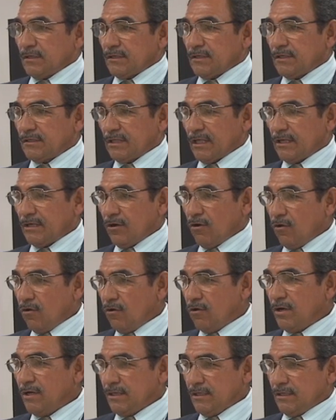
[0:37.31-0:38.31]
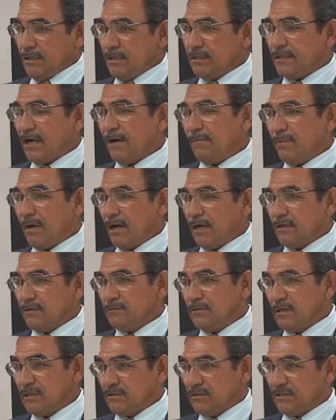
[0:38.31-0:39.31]
que tem honra e
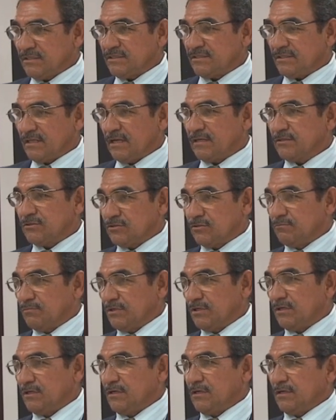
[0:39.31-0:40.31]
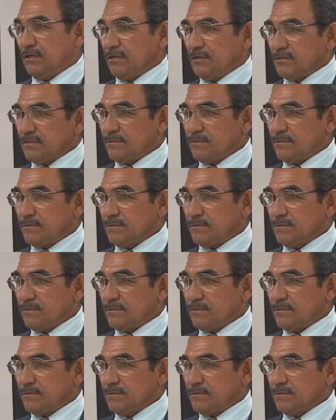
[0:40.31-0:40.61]
trabalho na nossa cidade de Timbira.